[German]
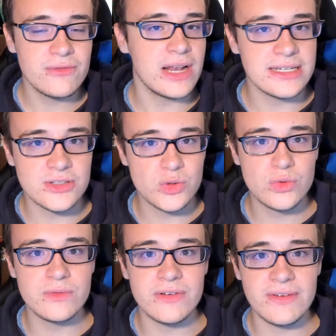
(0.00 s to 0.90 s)
Vielleicht in
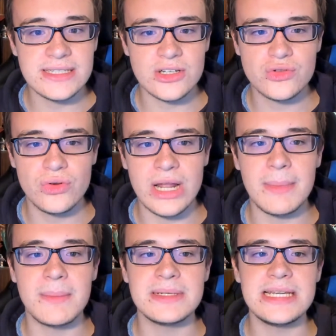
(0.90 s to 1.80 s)
Zukunft, wer weiß das schon,
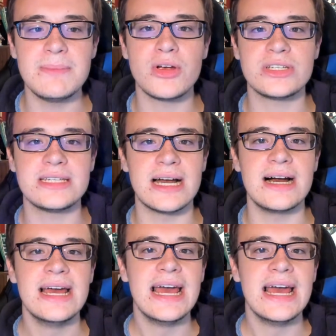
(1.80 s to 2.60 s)
aber mit dem möchte ich ja